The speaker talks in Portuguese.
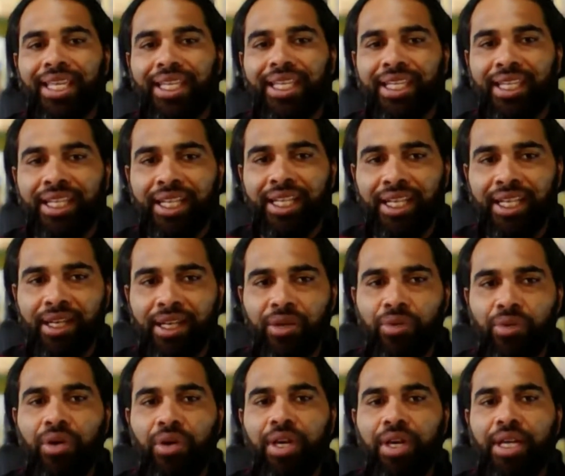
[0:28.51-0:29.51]

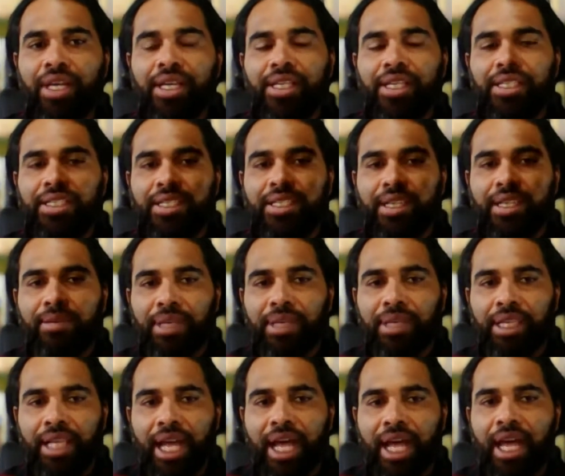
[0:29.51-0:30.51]
grego,
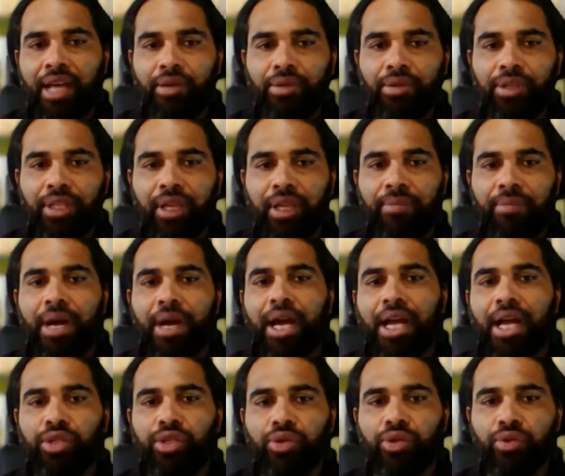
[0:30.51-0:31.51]
seminário
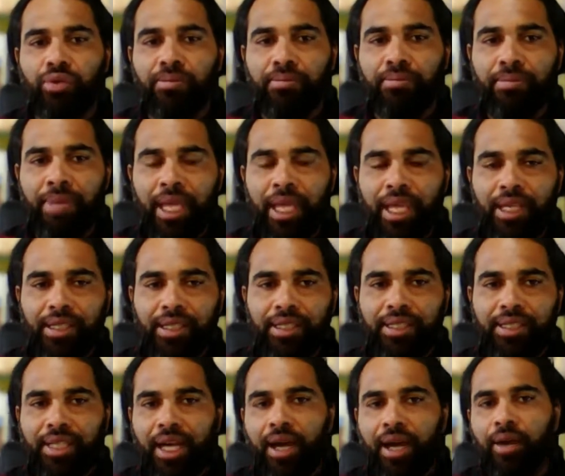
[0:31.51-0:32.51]
temático
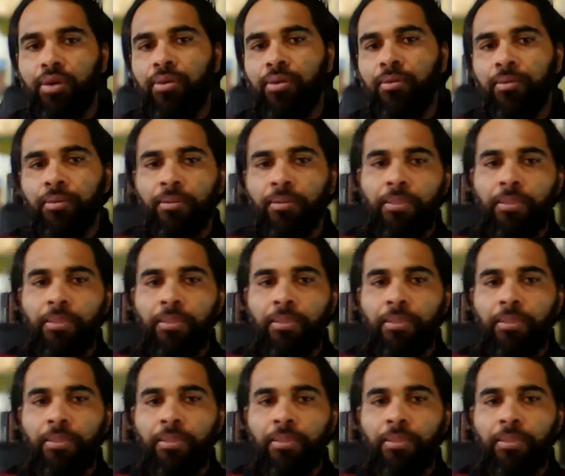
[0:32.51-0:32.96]
mensal